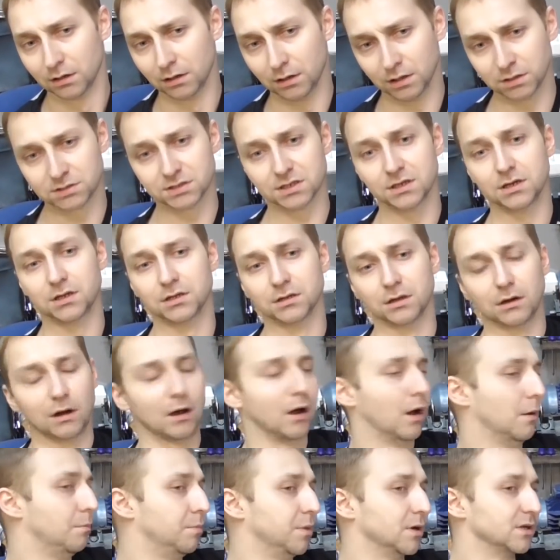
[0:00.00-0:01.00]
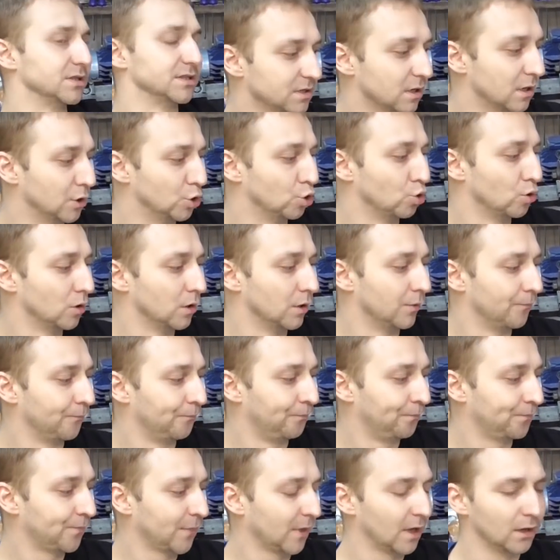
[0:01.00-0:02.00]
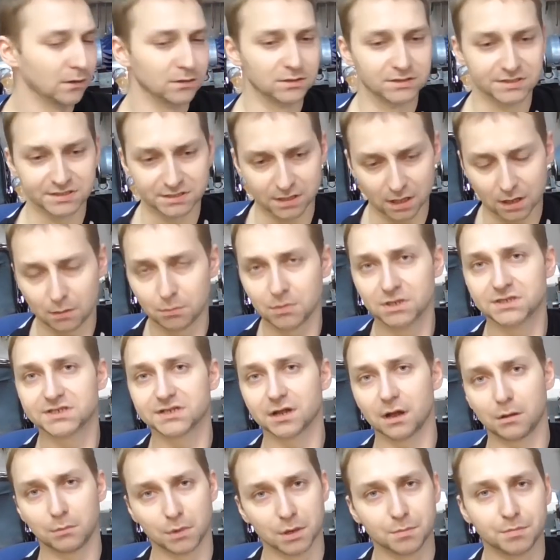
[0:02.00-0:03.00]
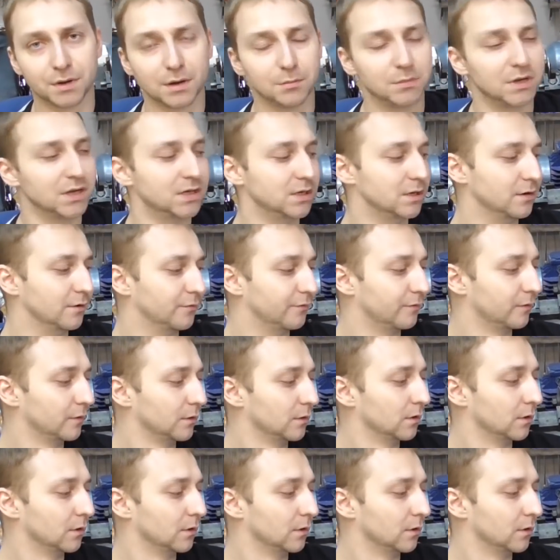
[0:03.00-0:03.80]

и цилиндр Apex, которые самый-самый примитив.